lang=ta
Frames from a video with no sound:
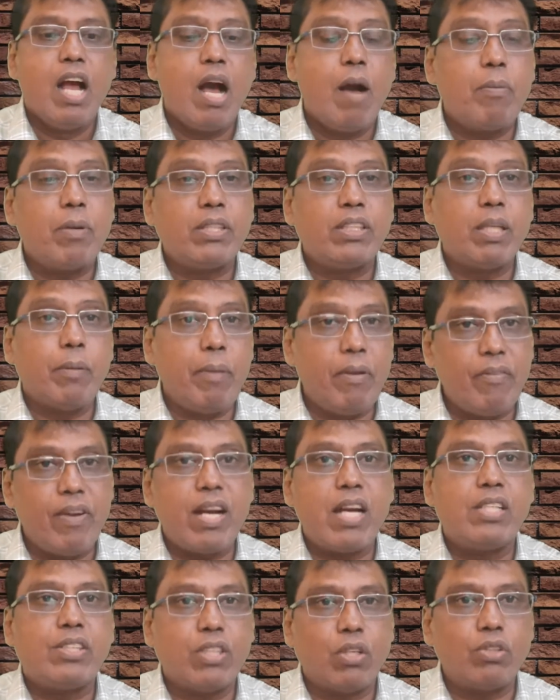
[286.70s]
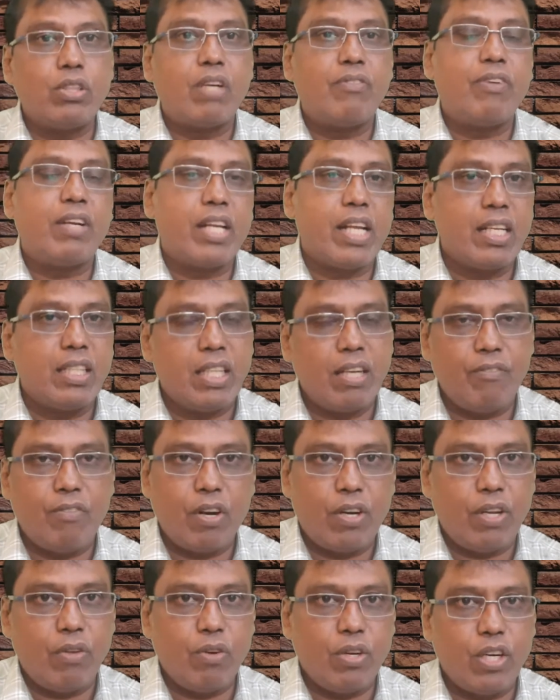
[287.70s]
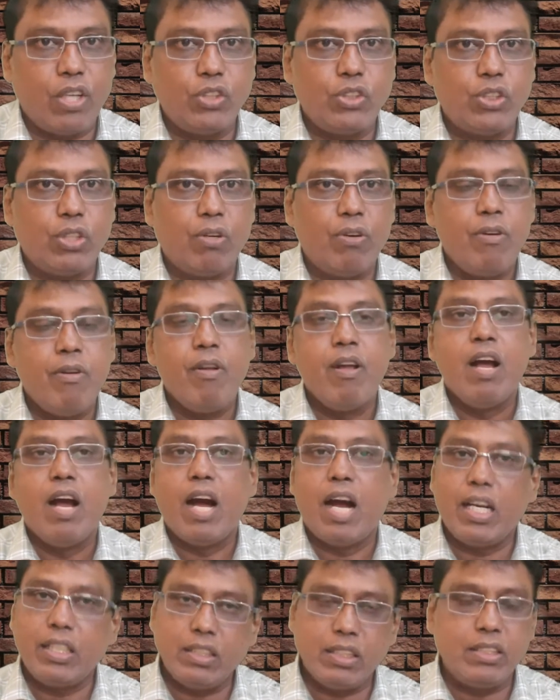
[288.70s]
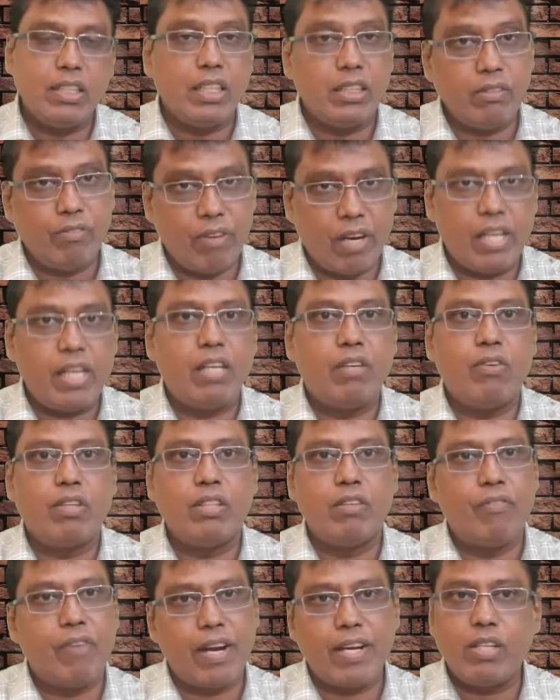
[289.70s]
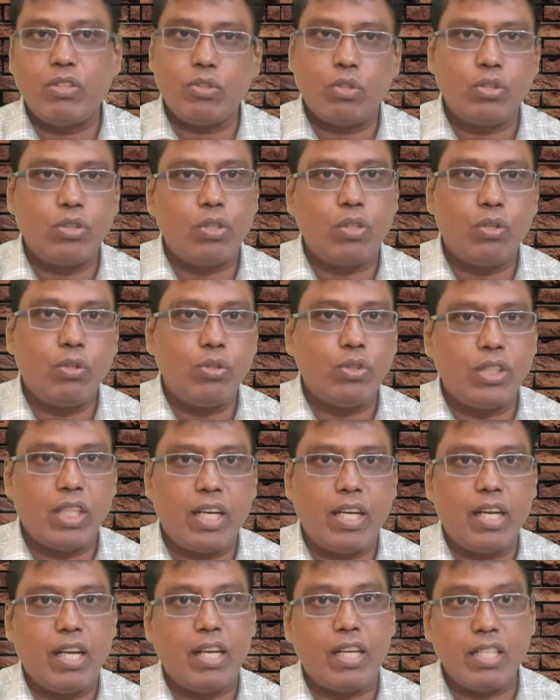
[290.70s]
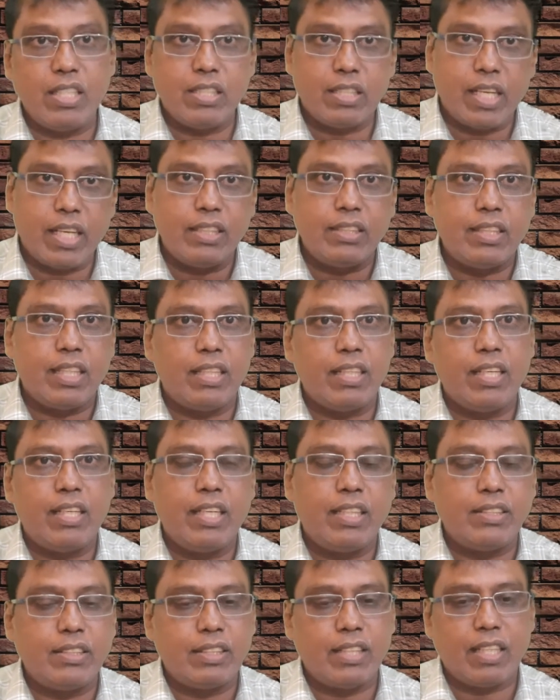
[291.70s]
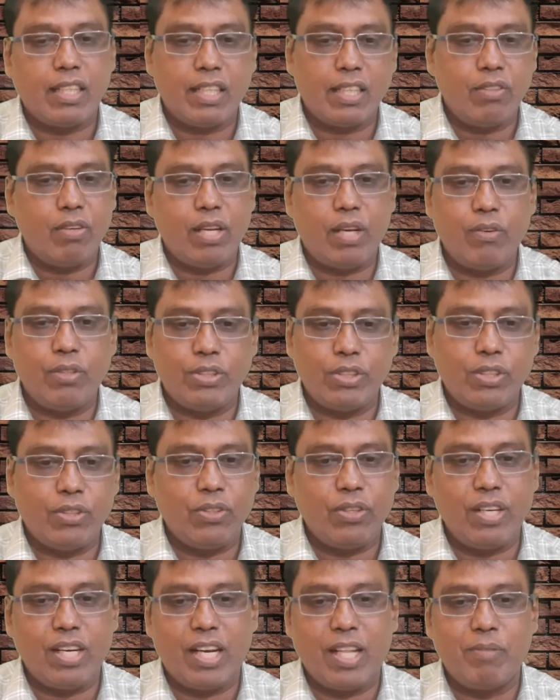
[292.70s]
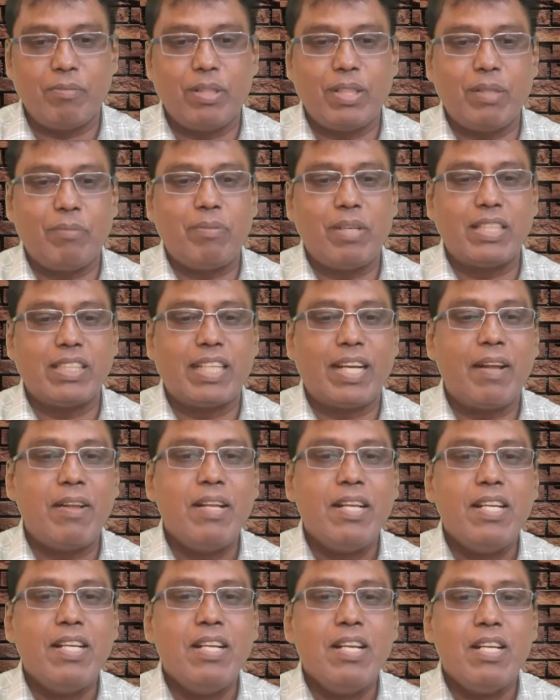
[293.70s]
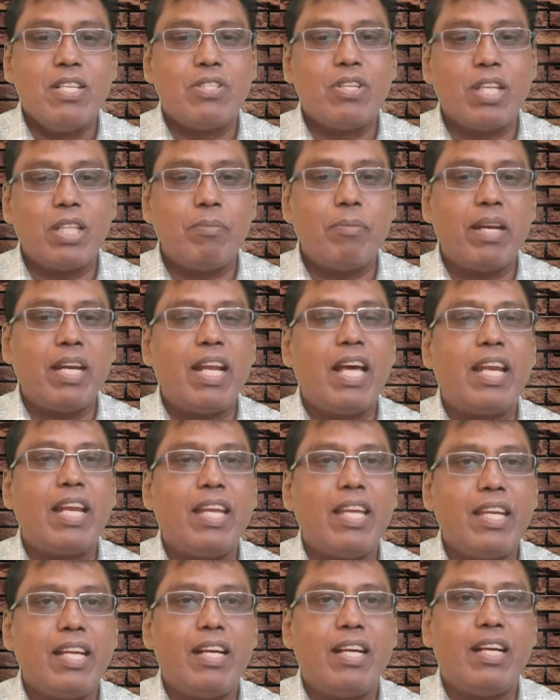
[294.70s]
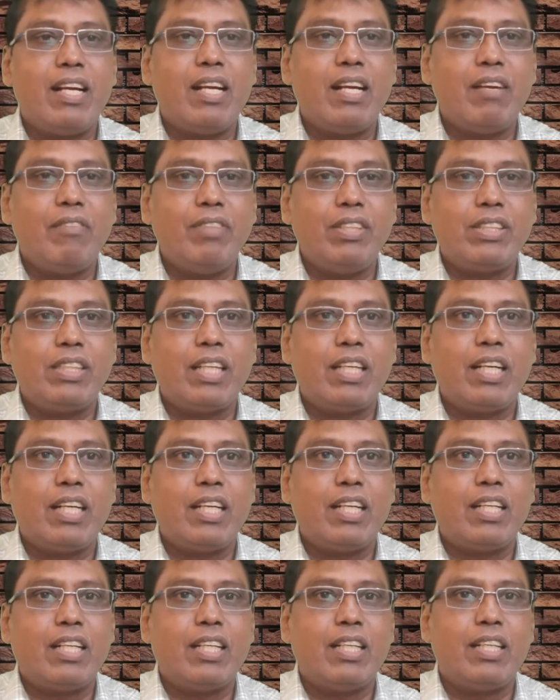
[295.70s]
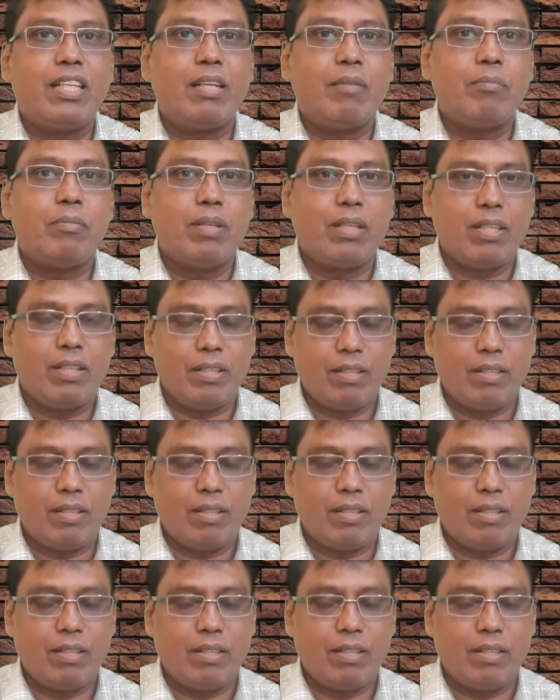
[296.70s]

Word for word: அப்புறம் செமிஃபைனலில் சவுத் ஆஃப்ரிக்கா எதிராக ஃபார்ட்டி ஒன் அடித்தோம் அடித்து ஜெயிச்சு ஃபைனலுக்கு வந்து ஃபைனல் தோற்றுடும் நியூசிலாண்டில் கிறிஸ்கைன்ஸ் ஹண்ட்ரட் அடிச்சிட்டார் அது வேறு விஷயம்னு நான் அதை பற்றி பேசுகிறேன் ஸோ இந்த மாதிரி நிறைய விஷயங்கள் இருக்குது நம்ம